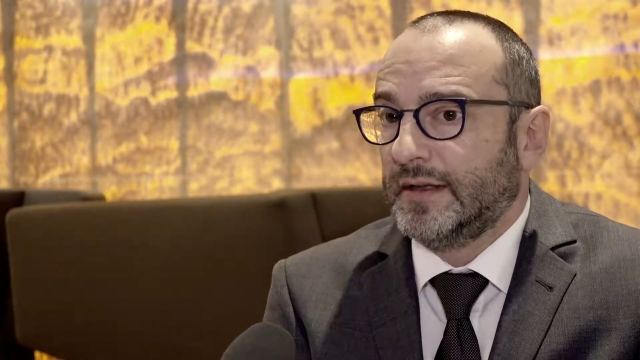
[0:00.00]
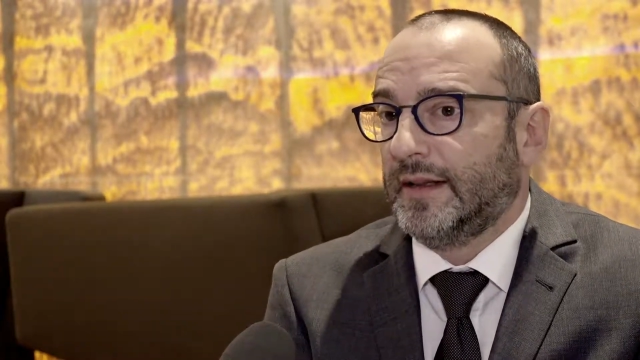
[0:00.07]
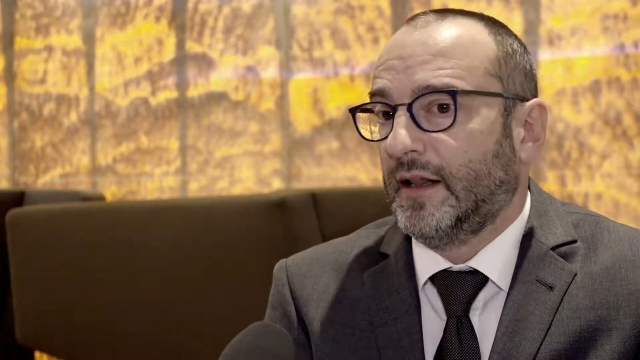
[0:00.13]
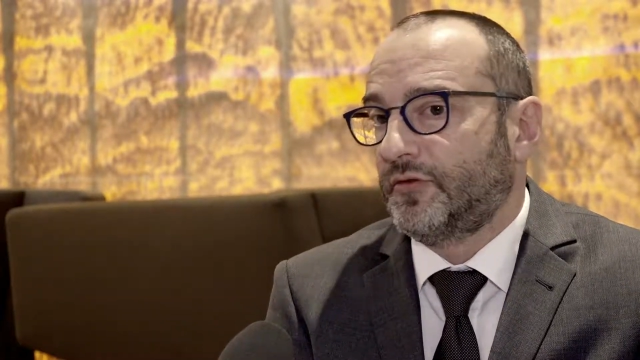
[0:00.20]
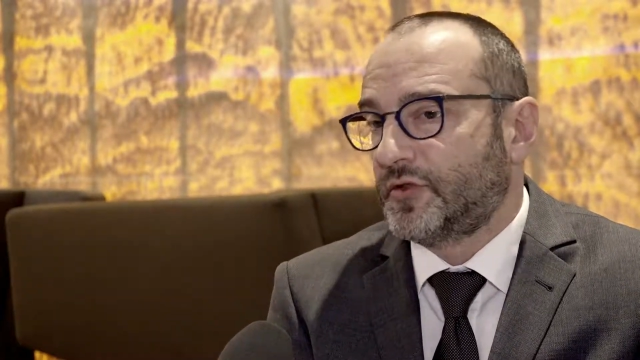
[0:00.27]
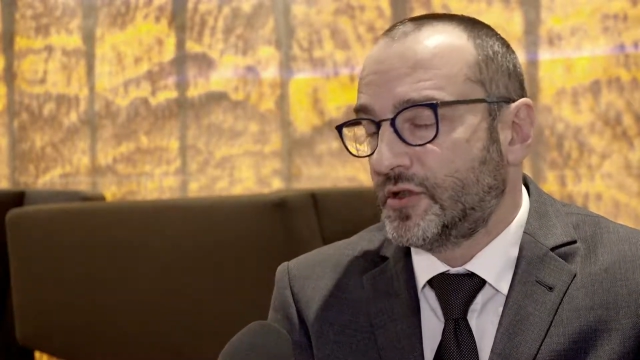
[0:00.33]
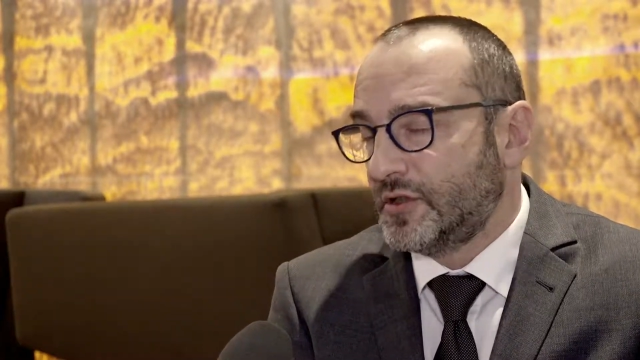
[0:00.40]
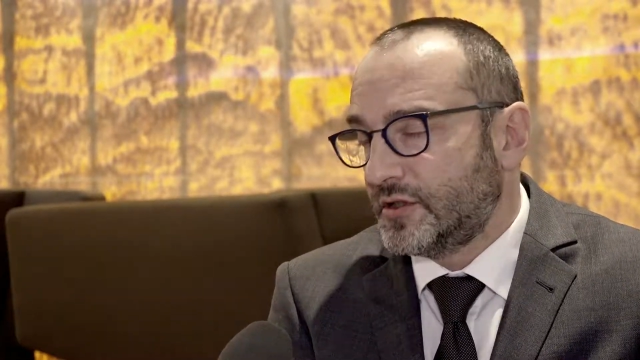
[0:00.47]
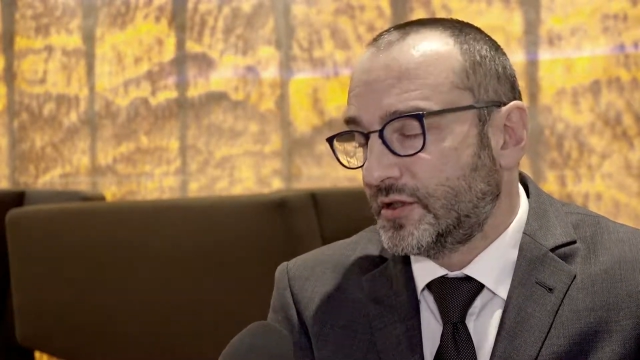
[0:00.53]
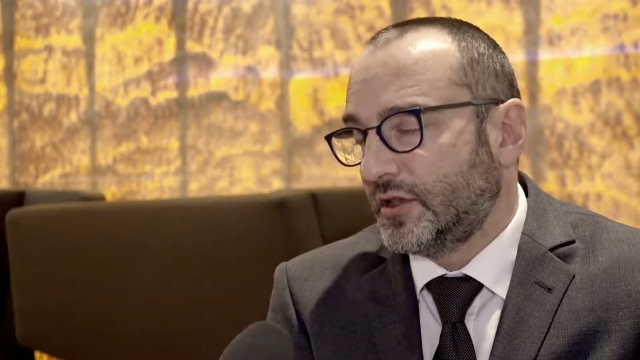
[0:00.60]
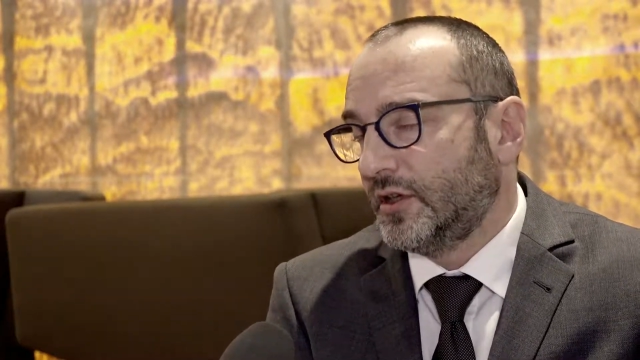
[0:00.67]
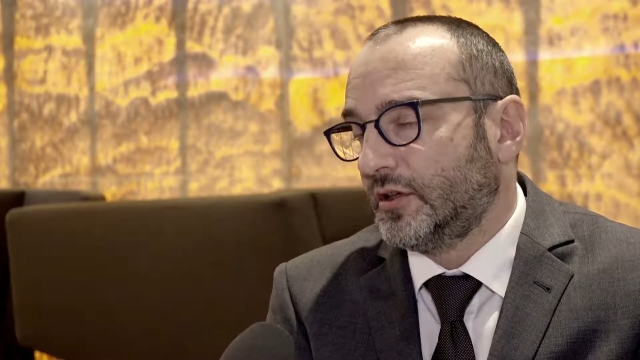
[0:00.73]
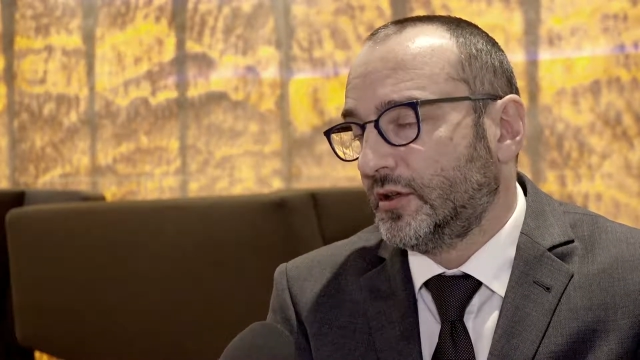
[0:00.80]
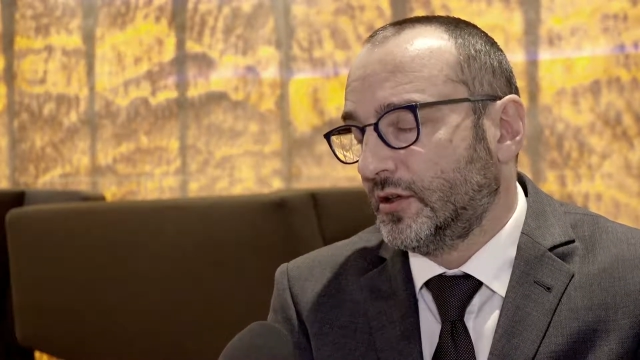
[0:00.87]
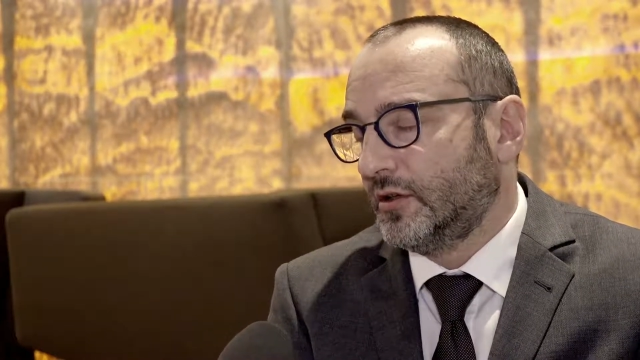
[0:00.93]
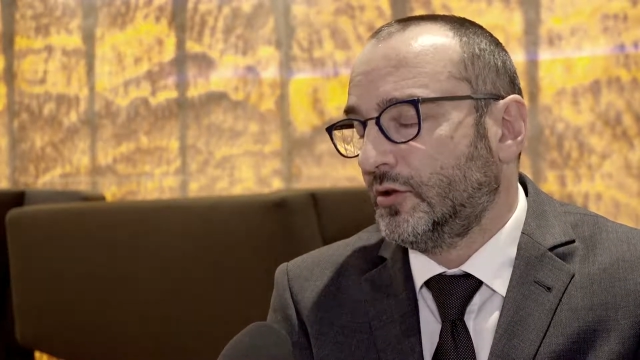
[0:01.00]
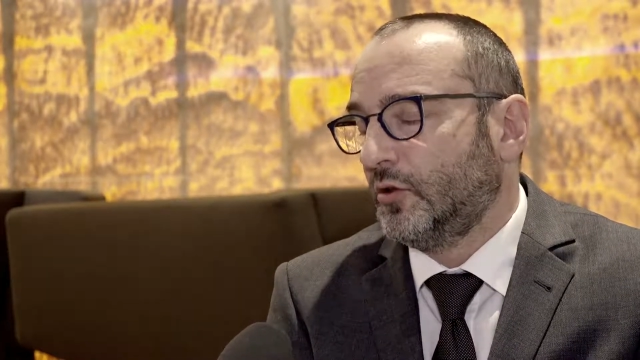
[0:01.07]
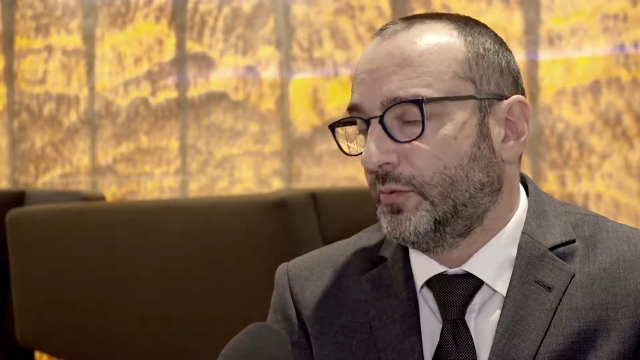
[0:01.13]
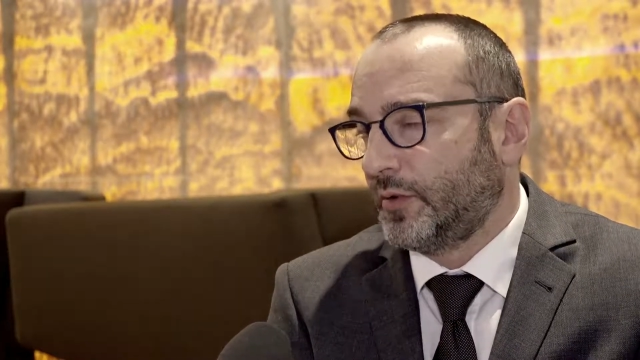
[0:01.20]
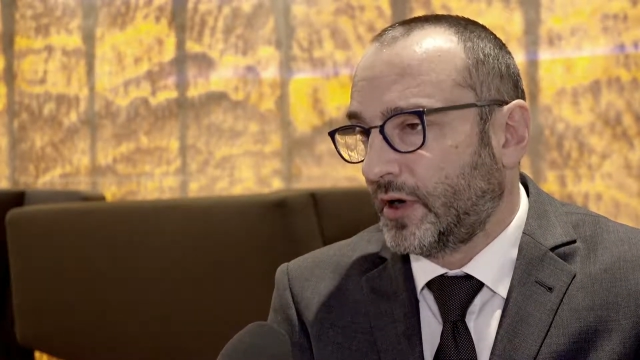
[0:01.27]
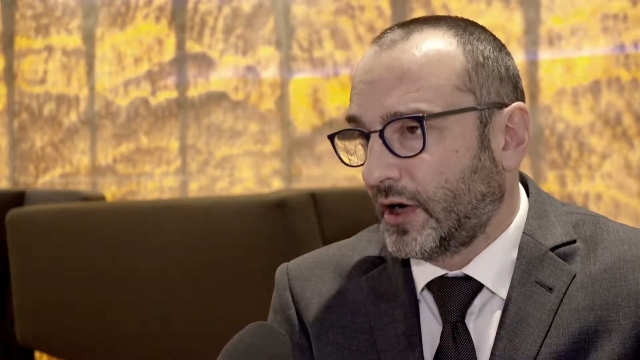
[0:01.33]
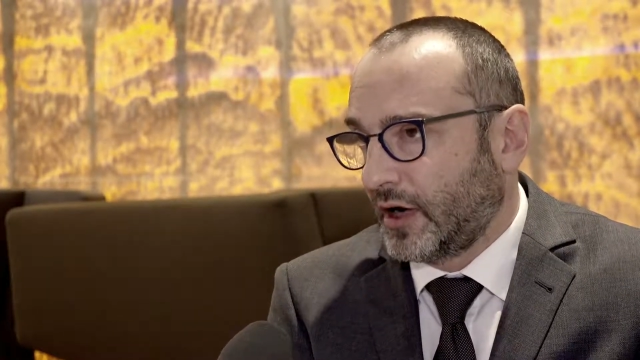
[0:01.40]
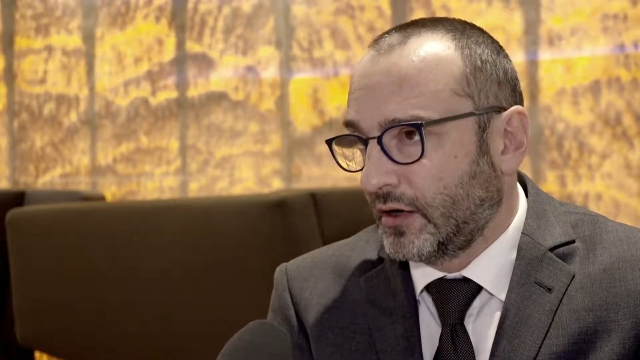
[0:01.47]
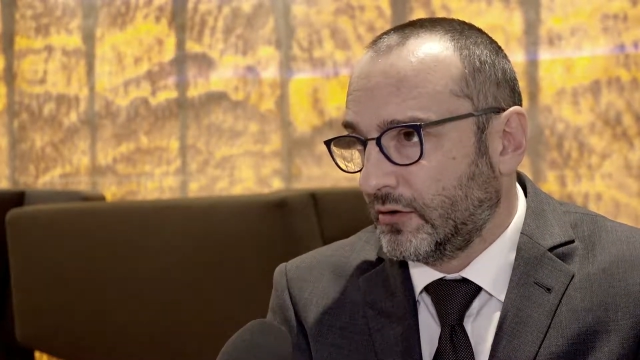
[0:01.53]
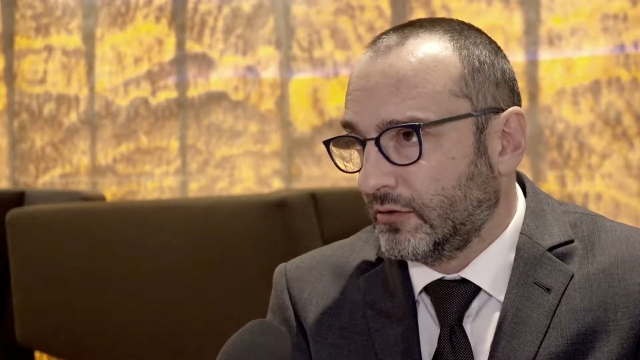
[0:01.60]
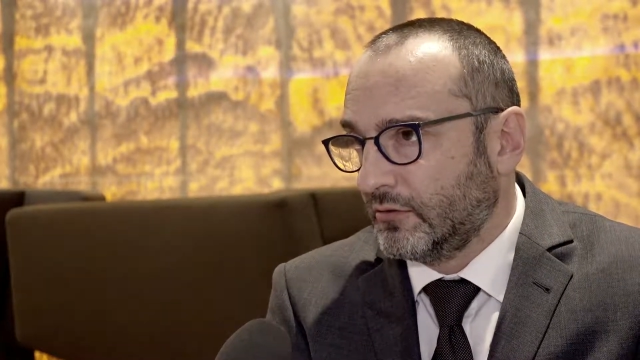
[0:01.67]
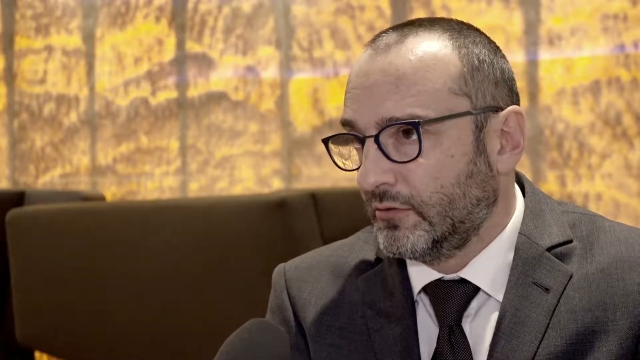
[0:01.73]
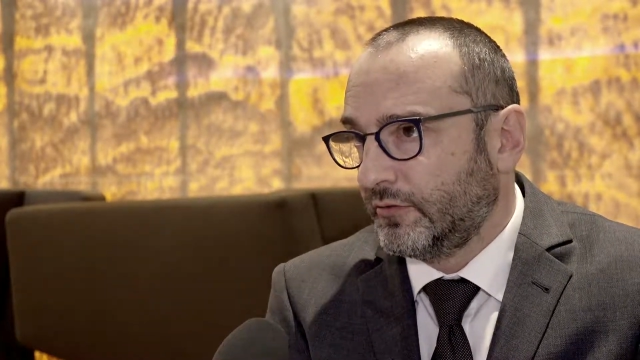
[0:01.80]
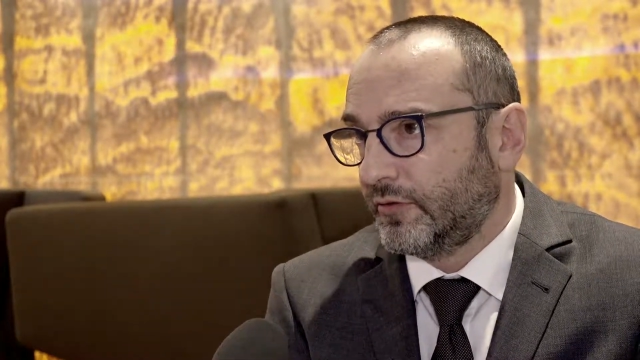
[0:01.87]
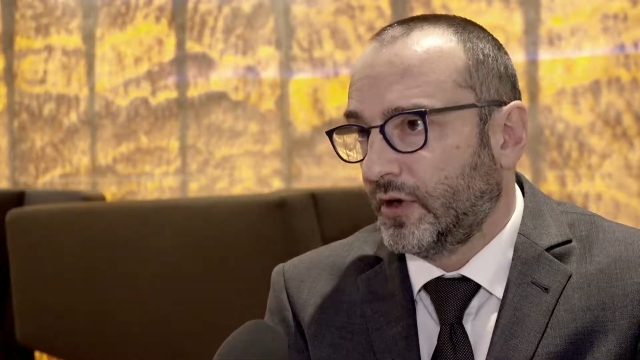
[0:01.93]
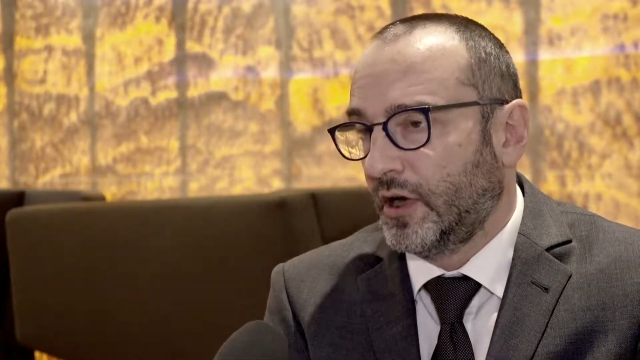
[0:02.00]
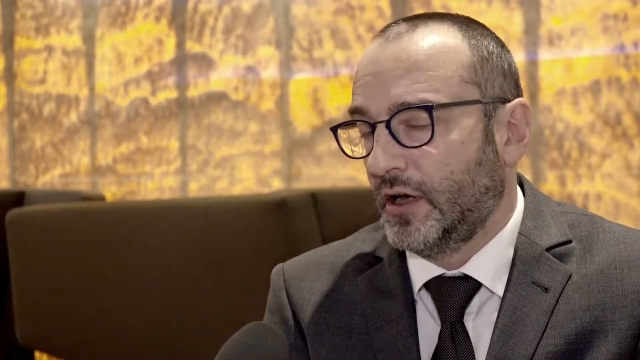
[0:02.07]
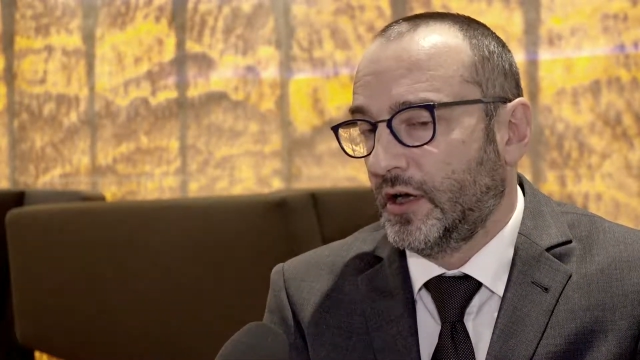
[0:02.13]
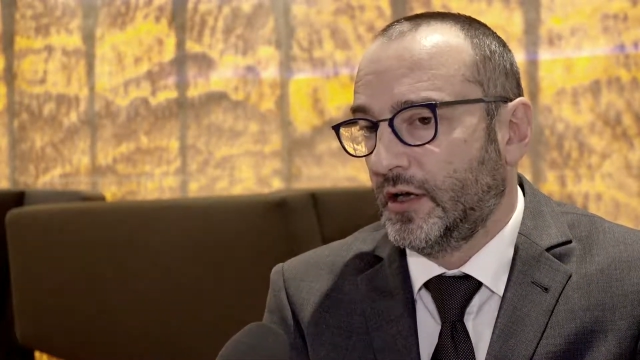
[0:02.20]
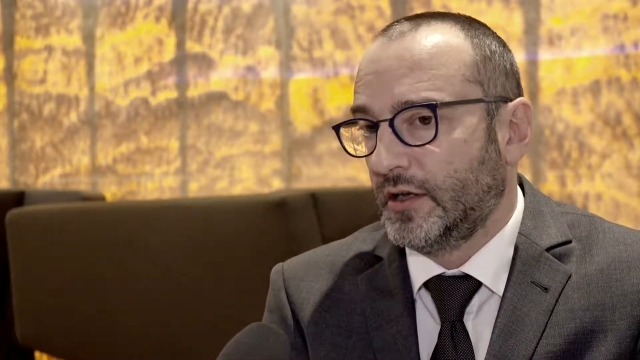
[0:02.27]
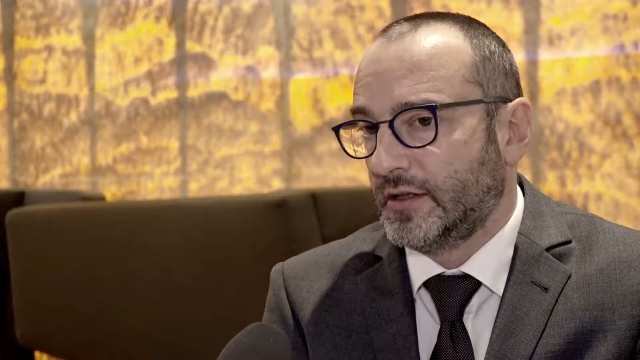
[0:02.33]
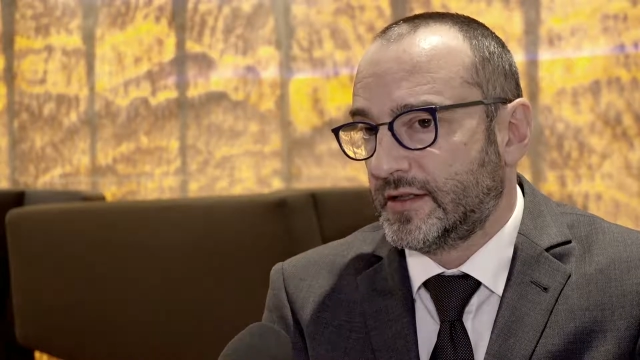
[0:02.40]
Dla wszystkich tych grup krajów e,